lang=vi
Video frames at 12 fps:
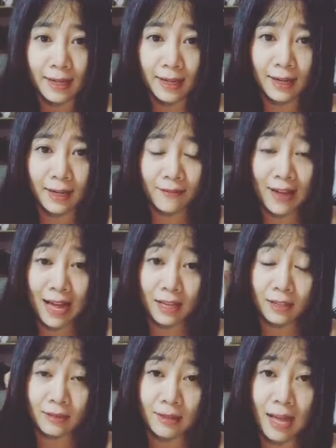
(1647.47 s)
à, và
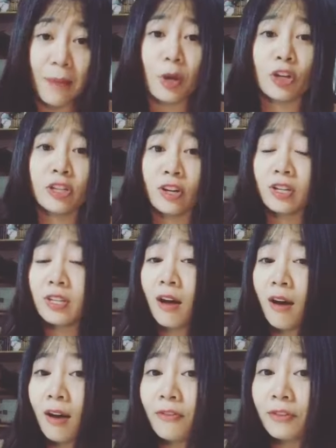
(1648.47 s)
à, mọi người có
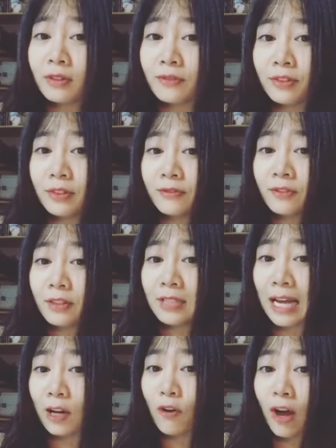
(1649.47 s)
nhớ phương phương phương
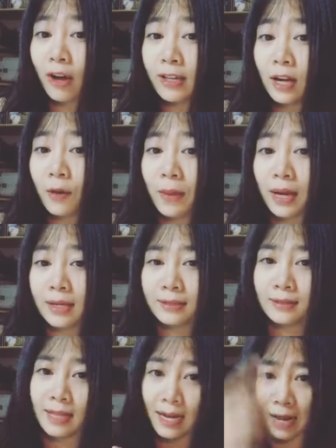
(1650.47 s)
đặt câu hỏi gì không ạ à?
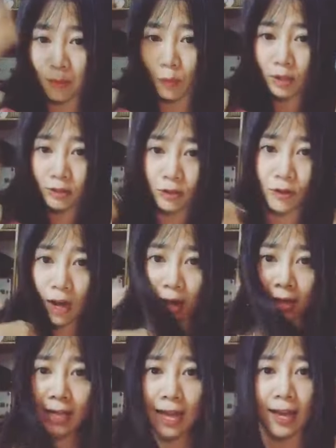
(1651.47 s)
nhắc lại một lần nữa câu
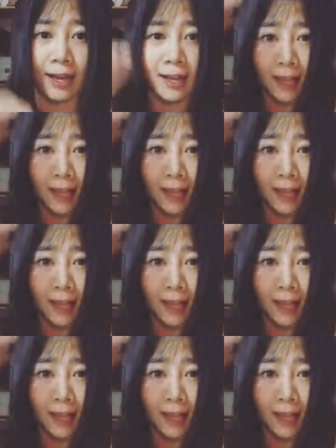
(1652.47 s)
hỏi nha